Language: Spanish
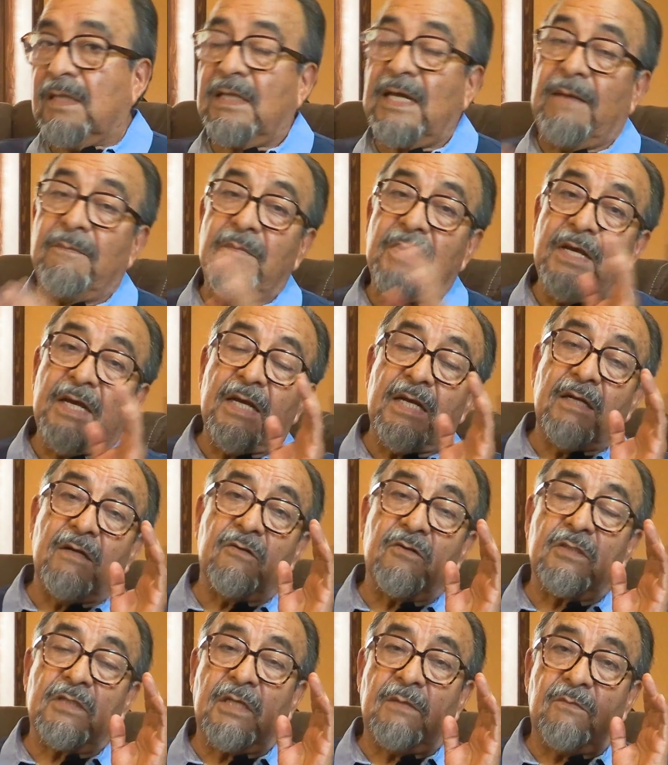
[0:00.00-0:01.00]

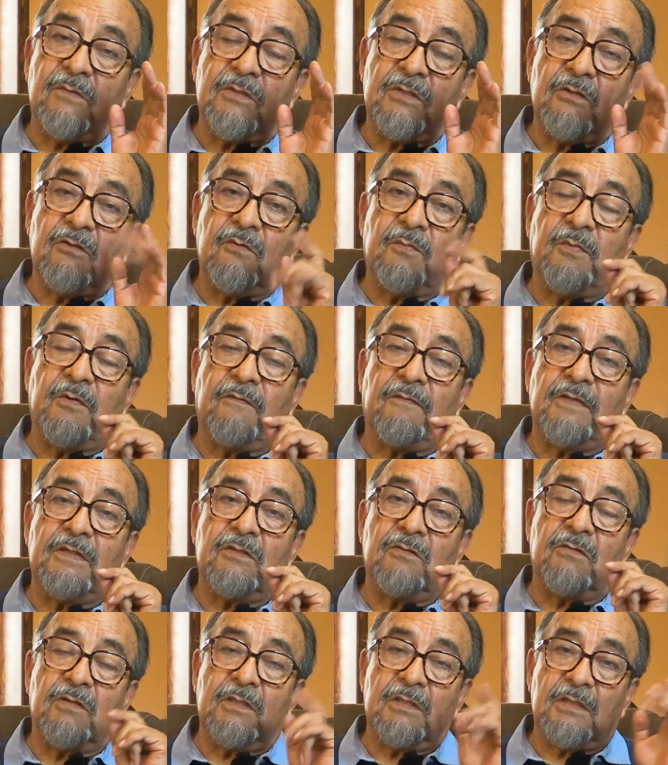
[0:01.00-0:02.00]
También los que hemos sido
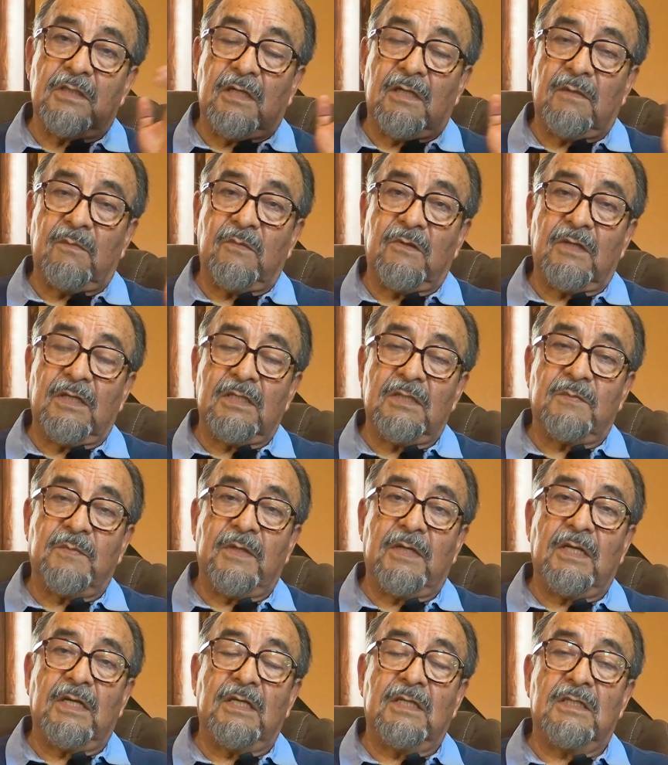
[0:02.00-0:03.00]
profesores tenemos la
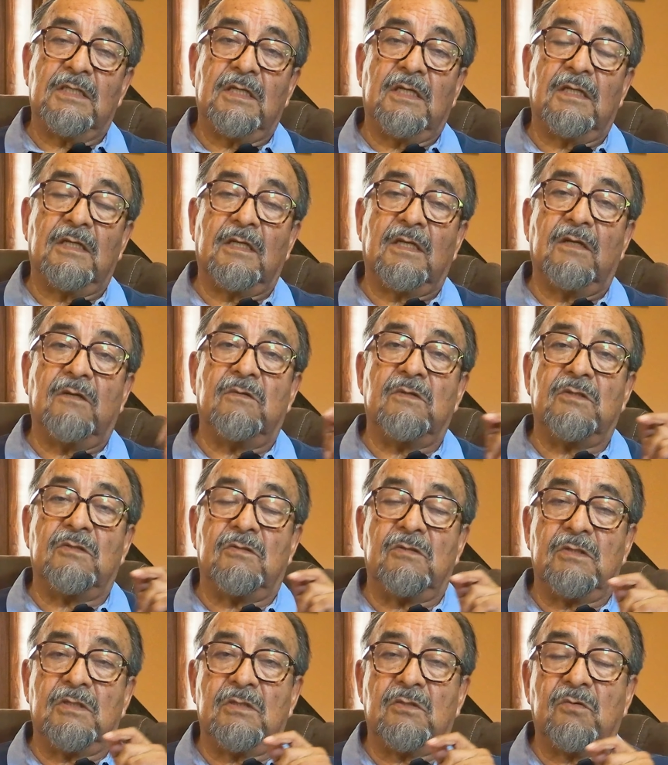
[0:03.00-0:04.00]
experiencia de que
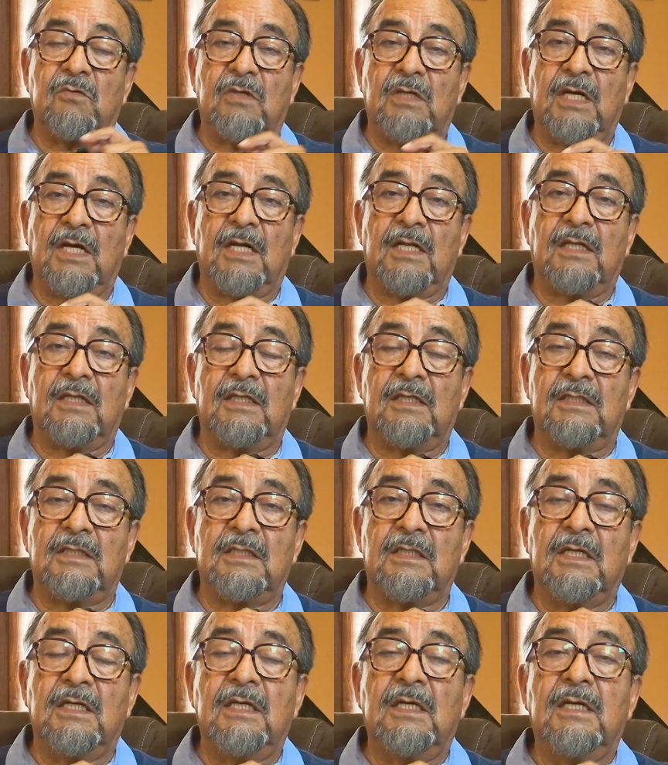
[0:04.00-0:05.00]
nuestros
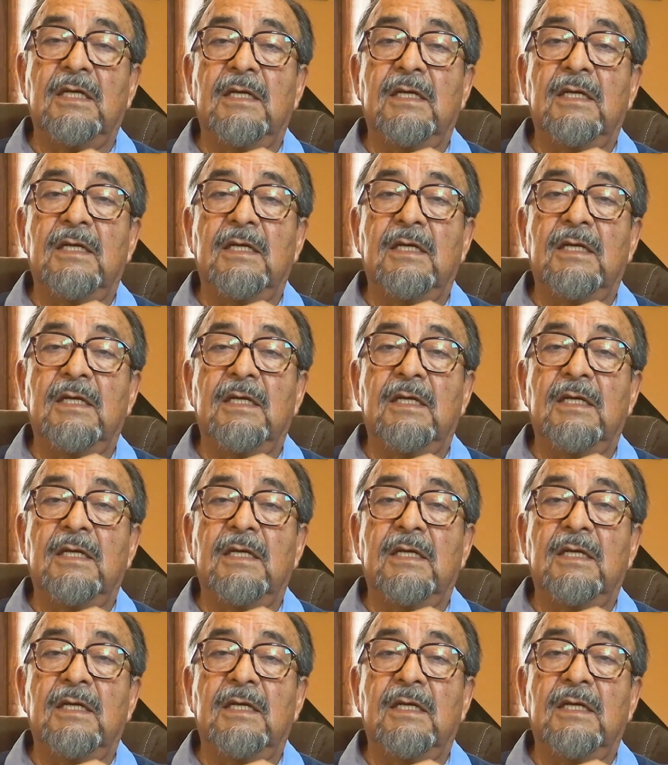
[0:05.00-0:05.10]
estudiantes